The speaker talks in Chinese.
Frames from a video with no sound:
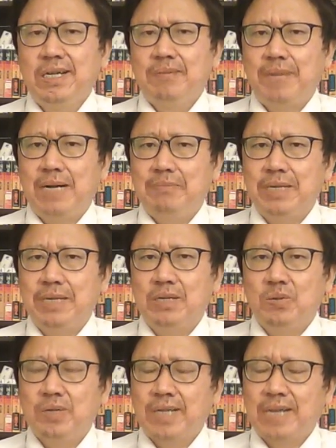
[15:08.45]
把美
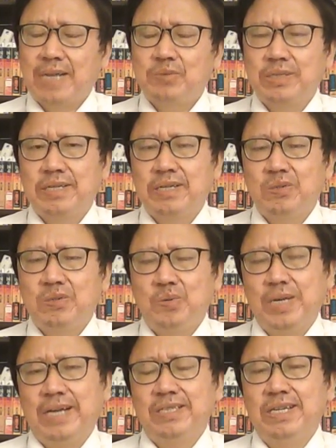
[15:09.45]
国纳税人的
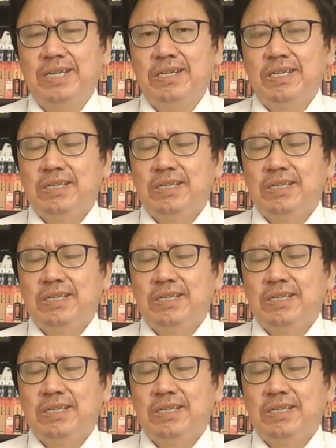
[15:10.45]
血汗钱，